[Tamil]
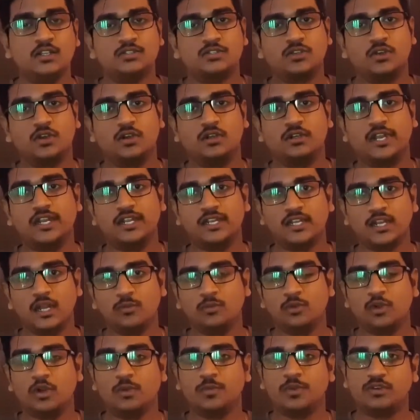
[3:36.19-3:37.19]
ஸோ
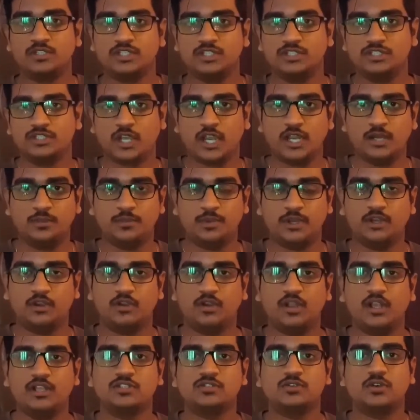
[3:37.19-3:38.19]
டெலிகிராம் குரூப்பில் வந்து ஜாயின்
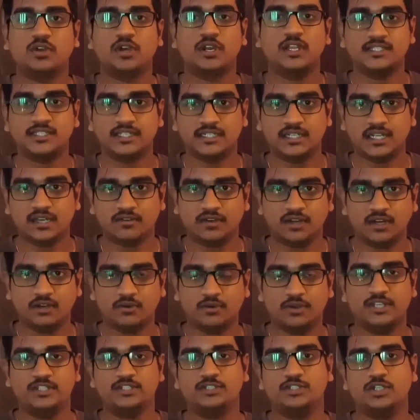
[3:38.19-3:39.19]
பண்ணிக்கோங்க ஸோ ரீசெண்டாக
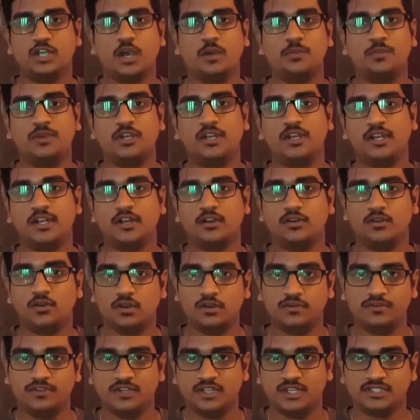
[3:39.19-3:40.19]
வரக்கூடிய ஜாப் ரிலேட்டட்
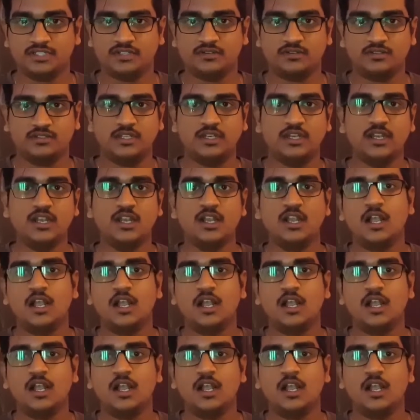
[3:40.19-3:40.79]
நோட்டிஃபிகேஷன் வந்து